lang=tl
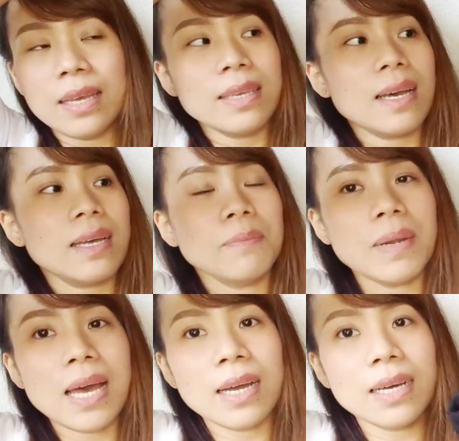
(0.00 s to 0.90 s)
Ayan,
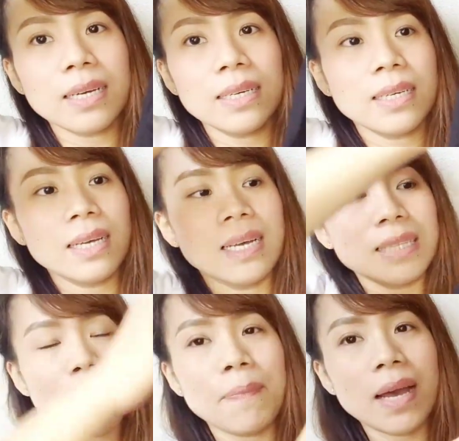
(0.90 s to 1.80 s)
black.
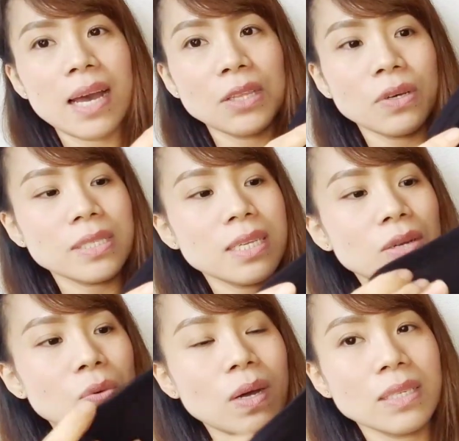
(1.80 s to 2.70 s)
Napaka ano kasi
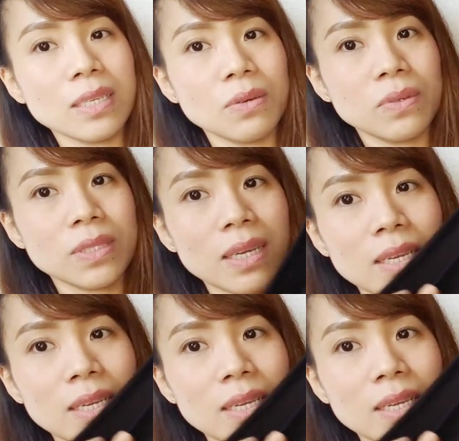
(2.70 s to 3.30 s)
luwag niya ako oh, sa